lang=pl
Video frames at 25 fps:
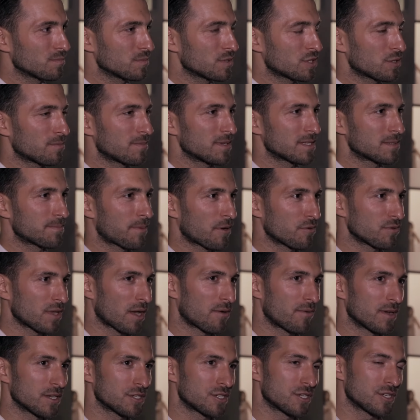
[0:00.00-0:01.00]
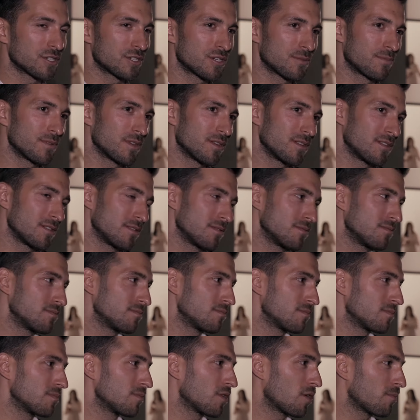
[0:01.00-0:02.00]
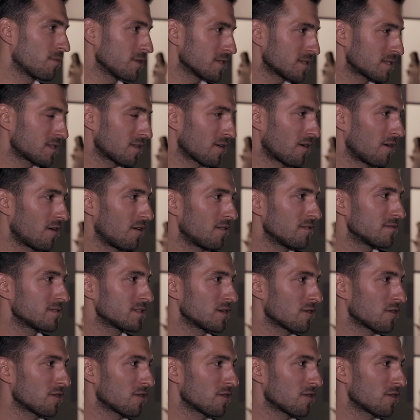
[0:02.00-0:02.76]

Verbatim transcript: żeby spełniała się, żeby robiąc to,